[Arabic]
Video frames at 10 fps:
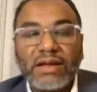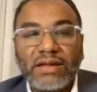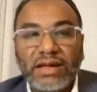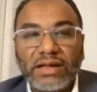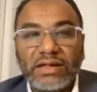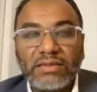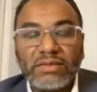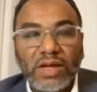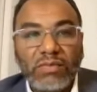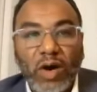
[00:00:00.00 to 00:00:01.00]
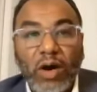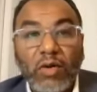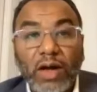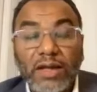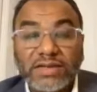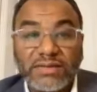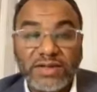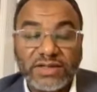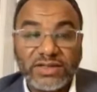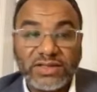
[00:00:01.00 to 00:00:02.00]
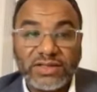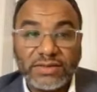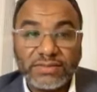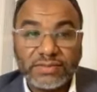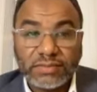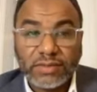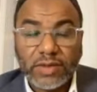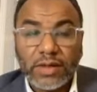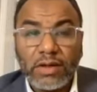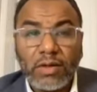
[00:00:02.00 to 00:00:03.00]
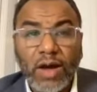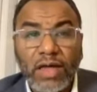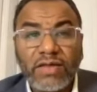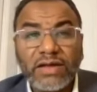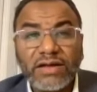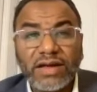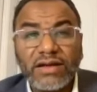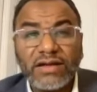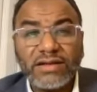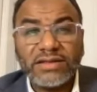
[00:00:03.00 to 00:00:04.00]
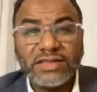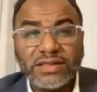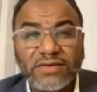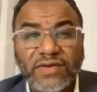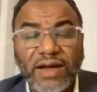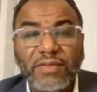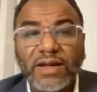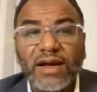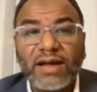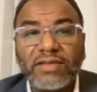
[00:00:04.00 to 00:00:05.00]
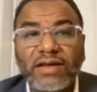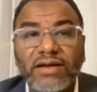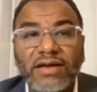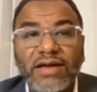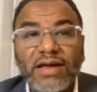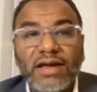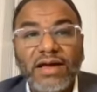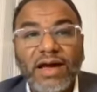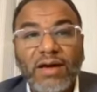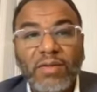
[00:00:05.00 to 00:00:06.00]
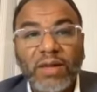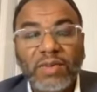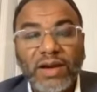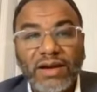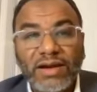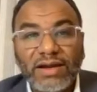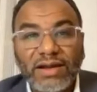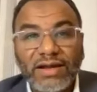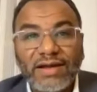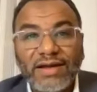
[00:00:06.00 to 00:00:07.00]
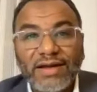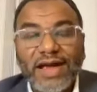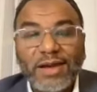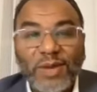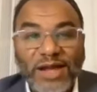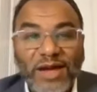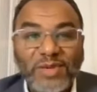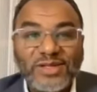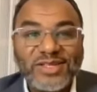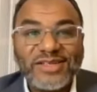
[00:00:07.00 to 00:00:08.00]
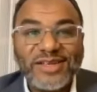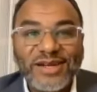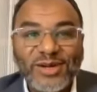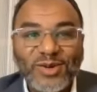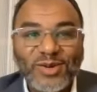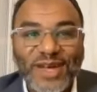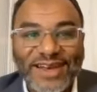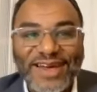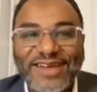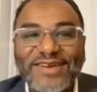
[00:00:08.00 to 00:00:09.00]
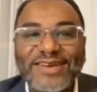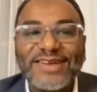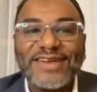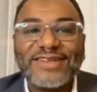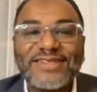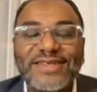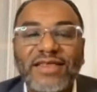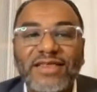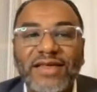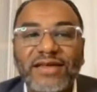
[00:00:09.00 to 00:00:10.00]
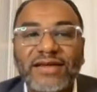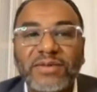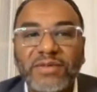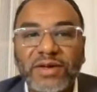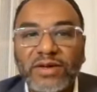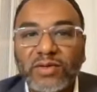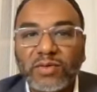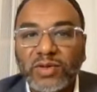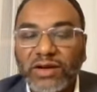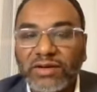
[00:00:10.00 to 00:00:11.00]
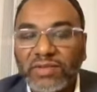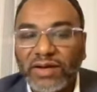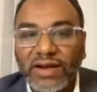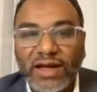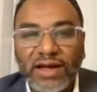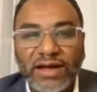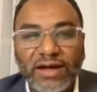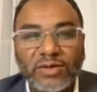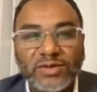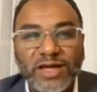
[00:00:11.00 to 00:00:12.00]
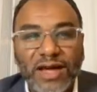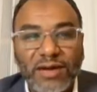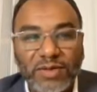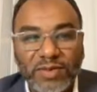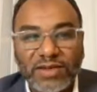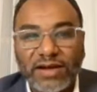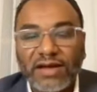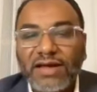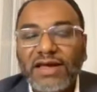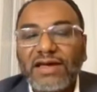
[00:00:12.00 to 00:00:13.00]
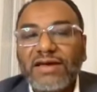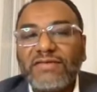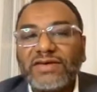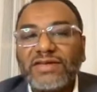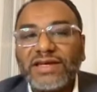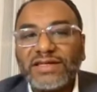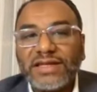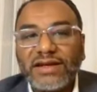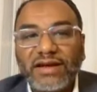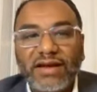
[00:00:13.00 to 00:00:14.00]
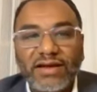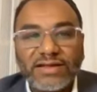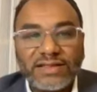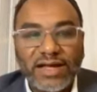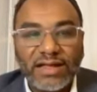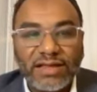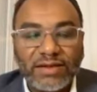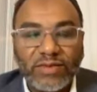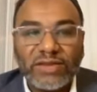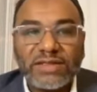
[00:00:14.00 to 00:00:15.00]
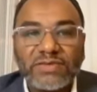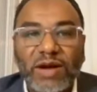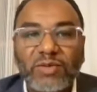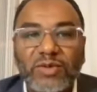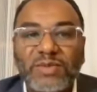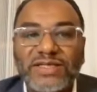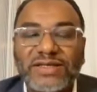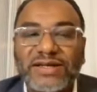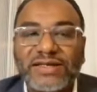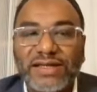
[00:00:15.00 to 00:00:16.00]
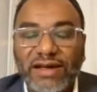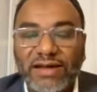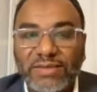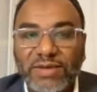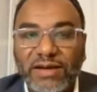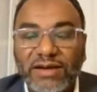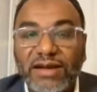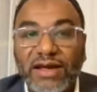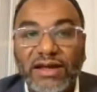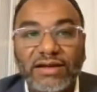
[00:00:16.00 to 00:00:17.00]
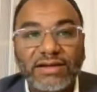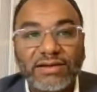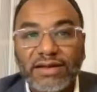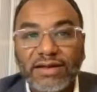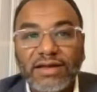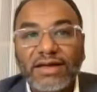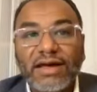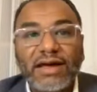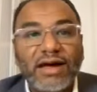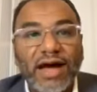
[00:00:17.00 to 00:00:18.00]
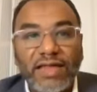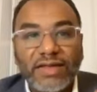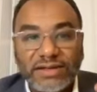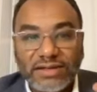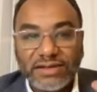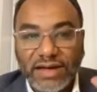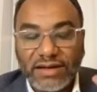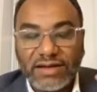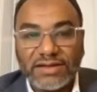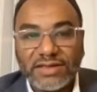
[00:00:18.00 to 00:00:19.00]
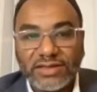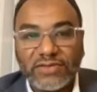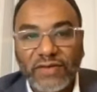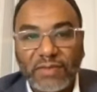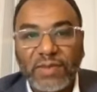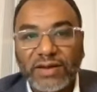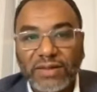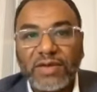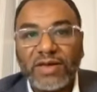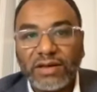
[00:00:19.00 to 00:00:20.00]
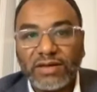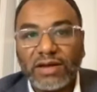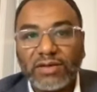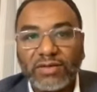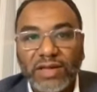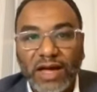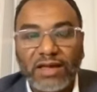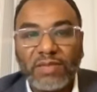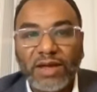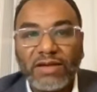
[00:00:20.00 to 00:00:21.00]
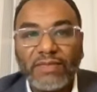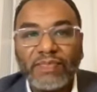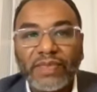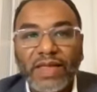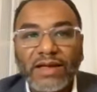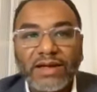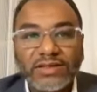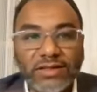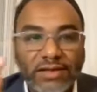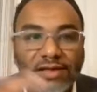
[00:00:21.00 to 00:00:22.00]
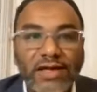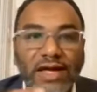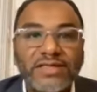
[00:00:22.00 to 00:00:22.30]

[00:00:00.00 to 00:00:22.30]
ويعني معوقات كبيرة جدا وهذا يخلينا نستشرف الأمل أيضا أمام الملحمة الجديدة اللي يقودها الآن آه، أستاذنا الكبير ومدربنا الرائع وصاحب البذرة في ديكسن العراق الاستاذ المهندس محمود المصري اسال الله ان يبارك له يعني آه هذا يخلينا نستشرف امل كبير انه دائما اشتد يا